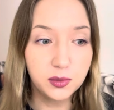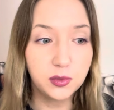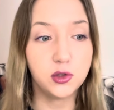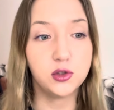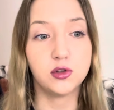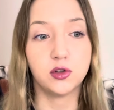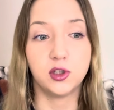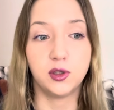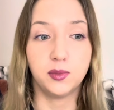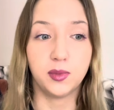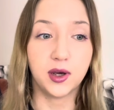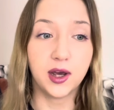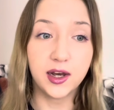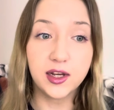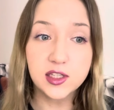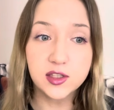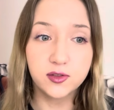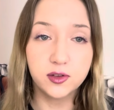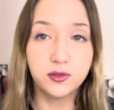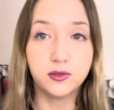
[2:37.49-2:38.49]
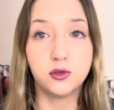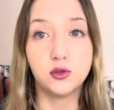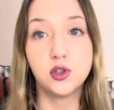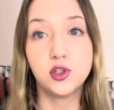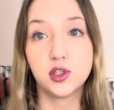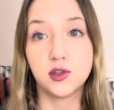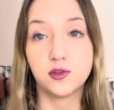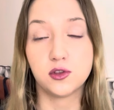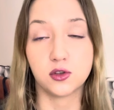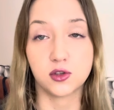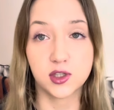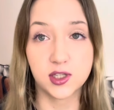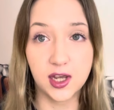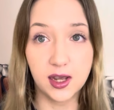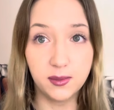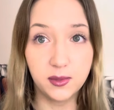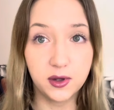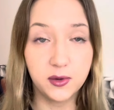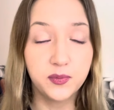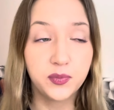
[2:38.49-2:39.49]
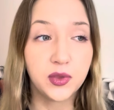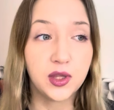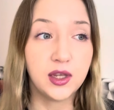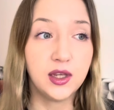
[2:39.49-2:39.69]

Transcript: ничего не показываем, вы учите все сами,